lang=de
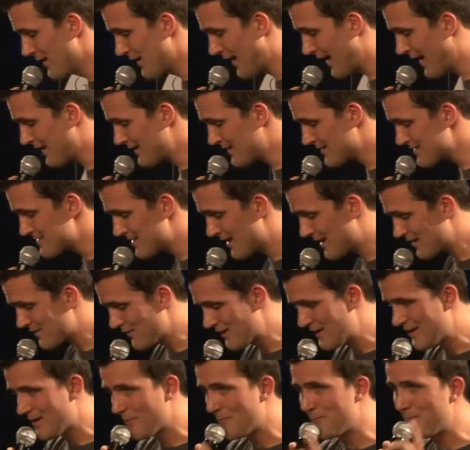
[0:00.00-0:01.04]
Er hat gesagt,
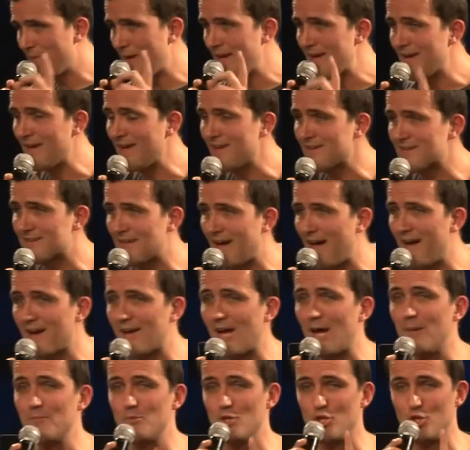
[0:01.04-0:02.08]
wenn er mehrere
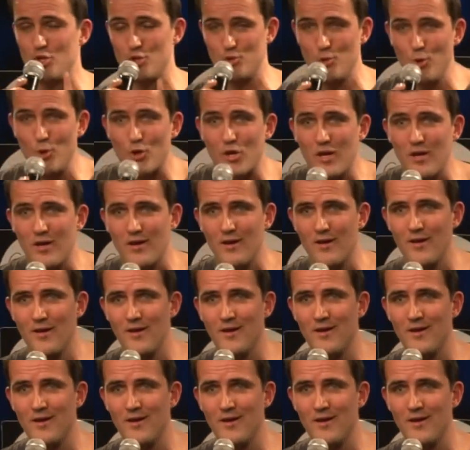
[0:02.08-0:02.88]
Tage am Stück